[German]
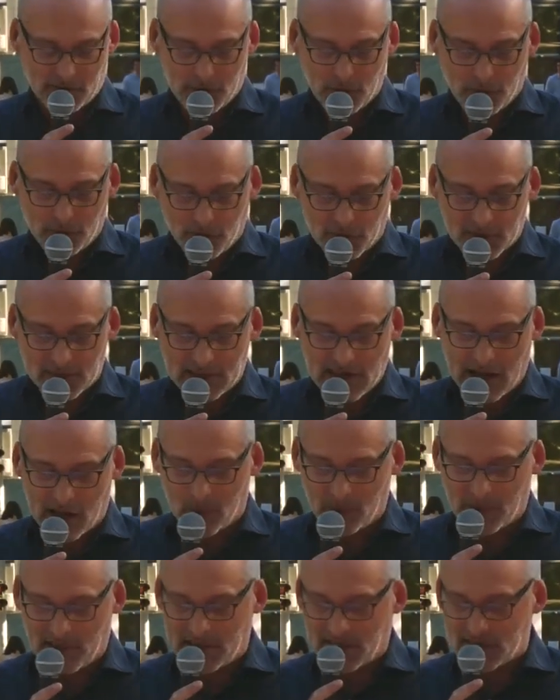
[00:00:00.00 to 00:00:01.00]
Wir dürfen uns die
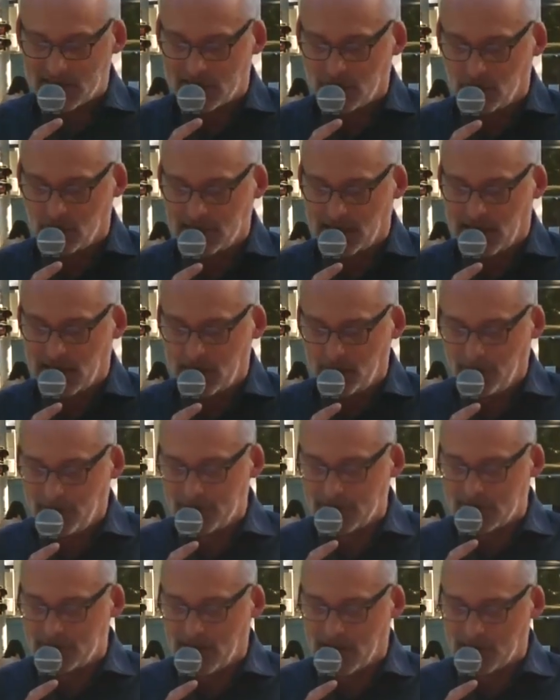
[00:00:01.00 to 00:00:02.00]
Argumentation der
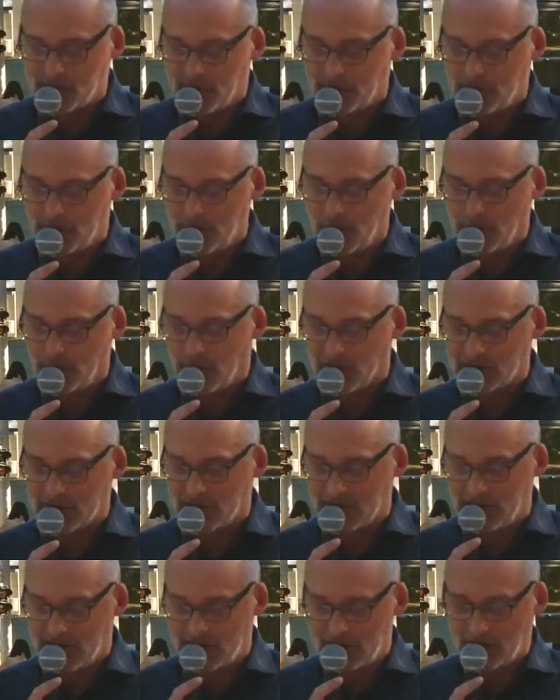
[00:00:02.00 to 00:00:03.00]

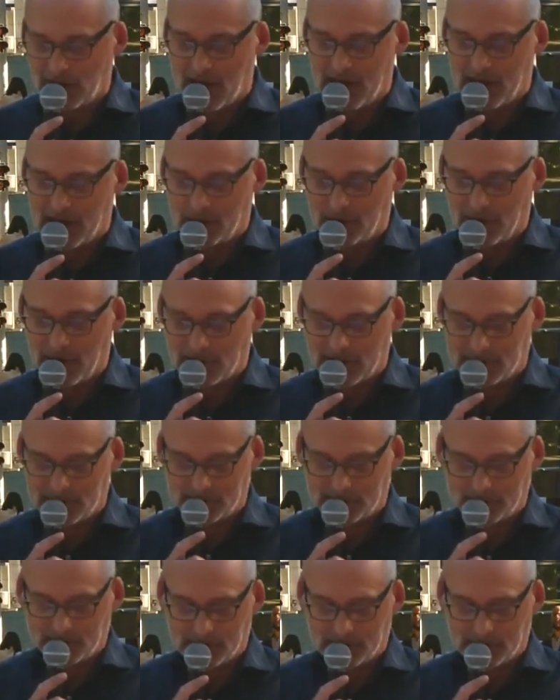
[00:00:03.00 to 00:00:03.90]
Impfzwangbefürworter nicht zu eigen machen.